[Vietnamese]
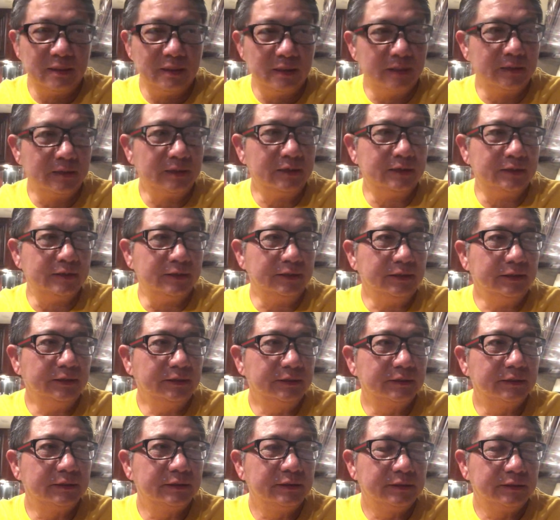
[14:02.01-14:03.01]
lớn nữa
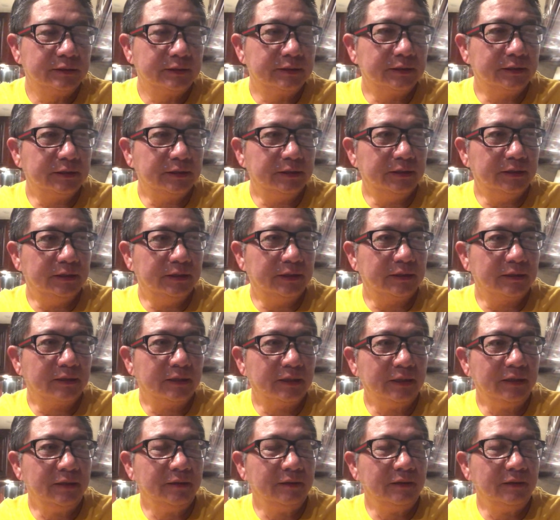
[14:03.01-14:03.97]
thì ờ, thấy